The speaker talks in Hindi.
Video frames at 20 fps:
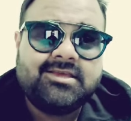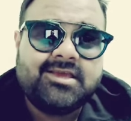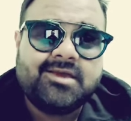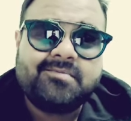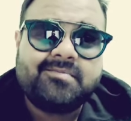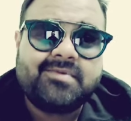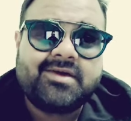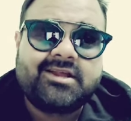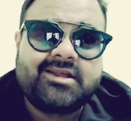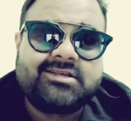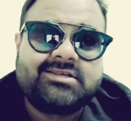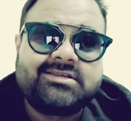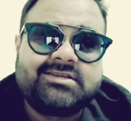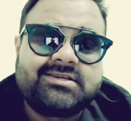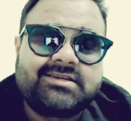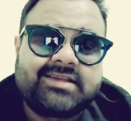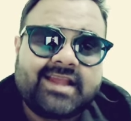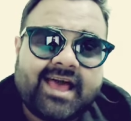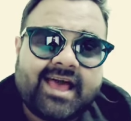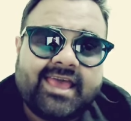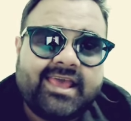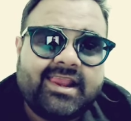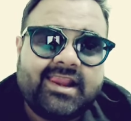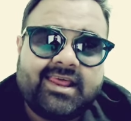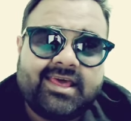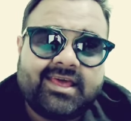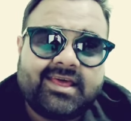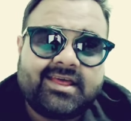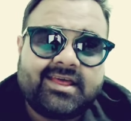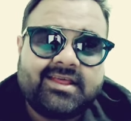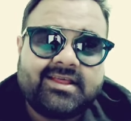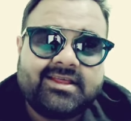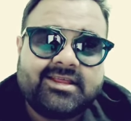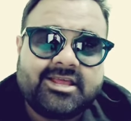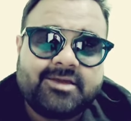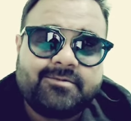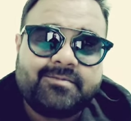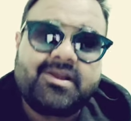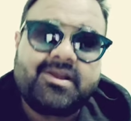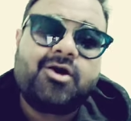ये मेरा स्टाइल है
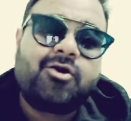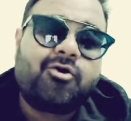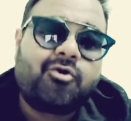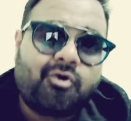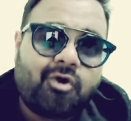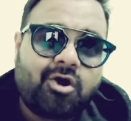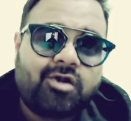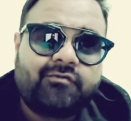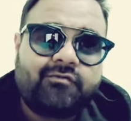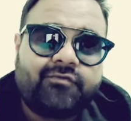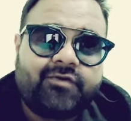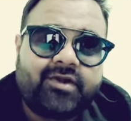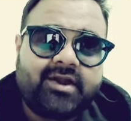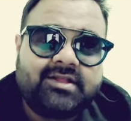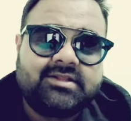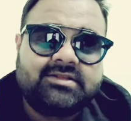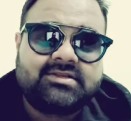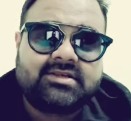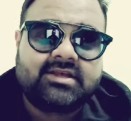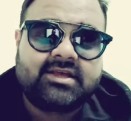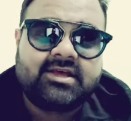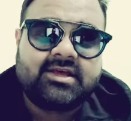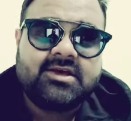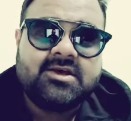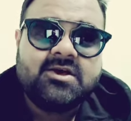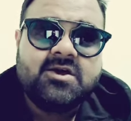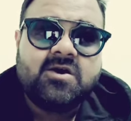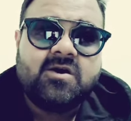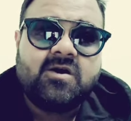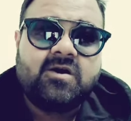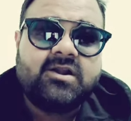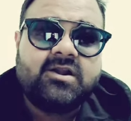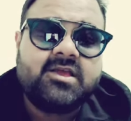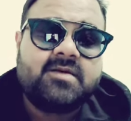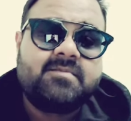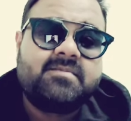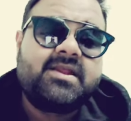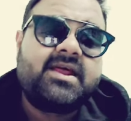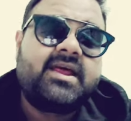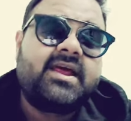ये मेरा कॉन्फिडेंस है और
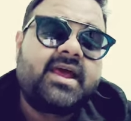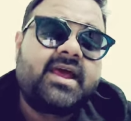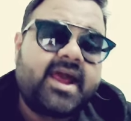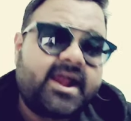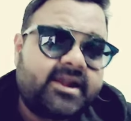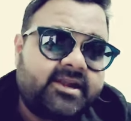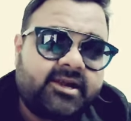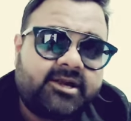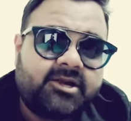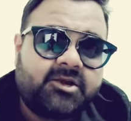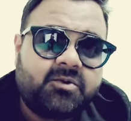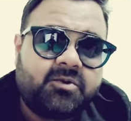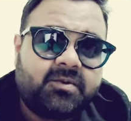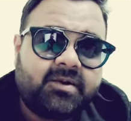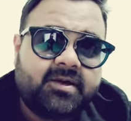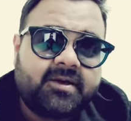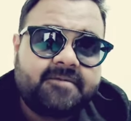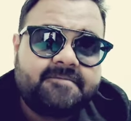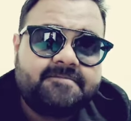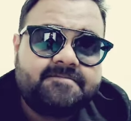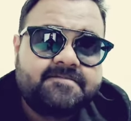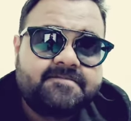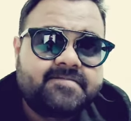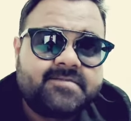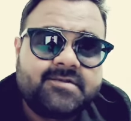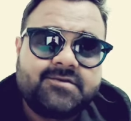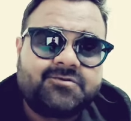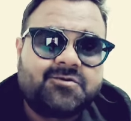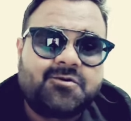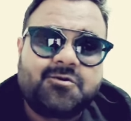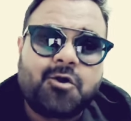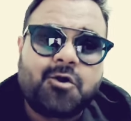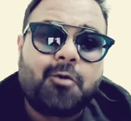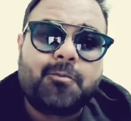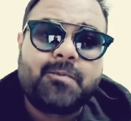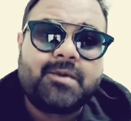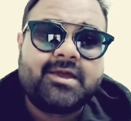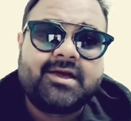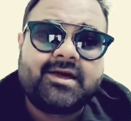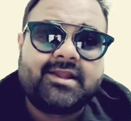ये मेरा एटीट्यूड है इसको
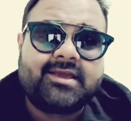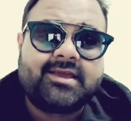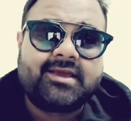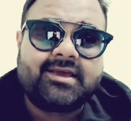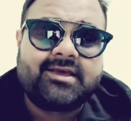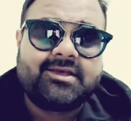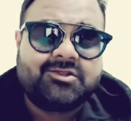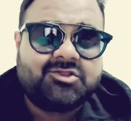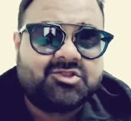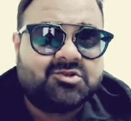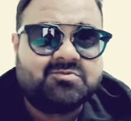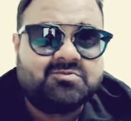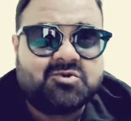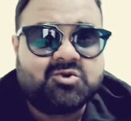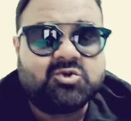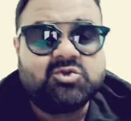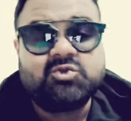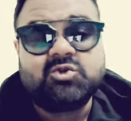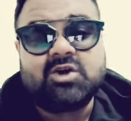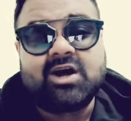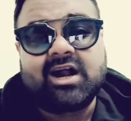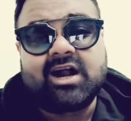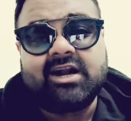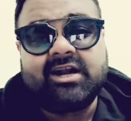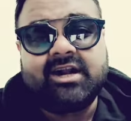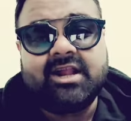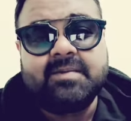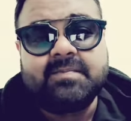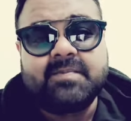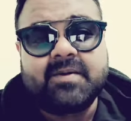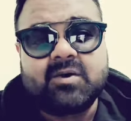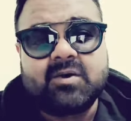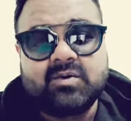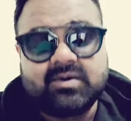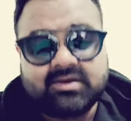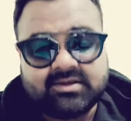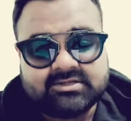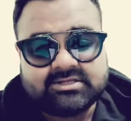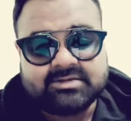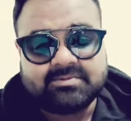कॉपी करके तुम कुछ उखाड़ नहीं
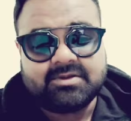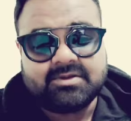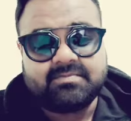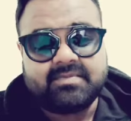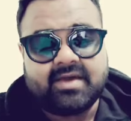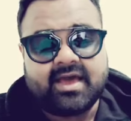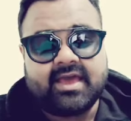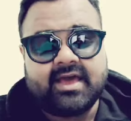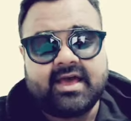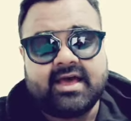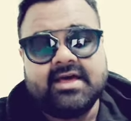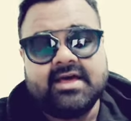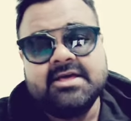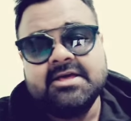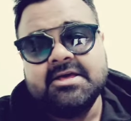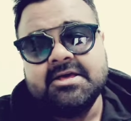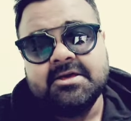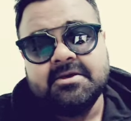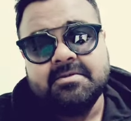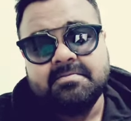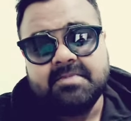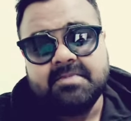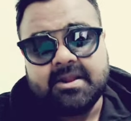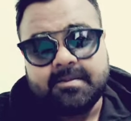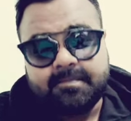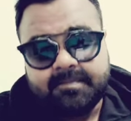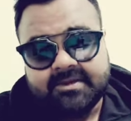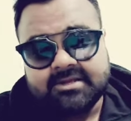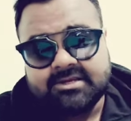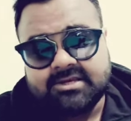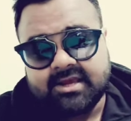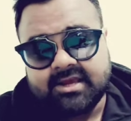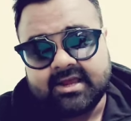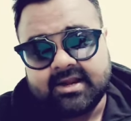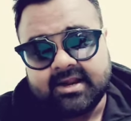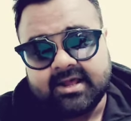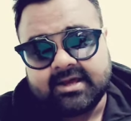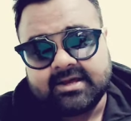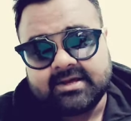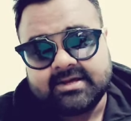पाओगे समझ में आया मेरे पीछे
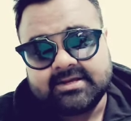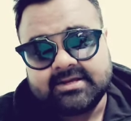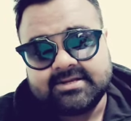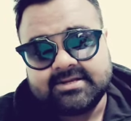है ना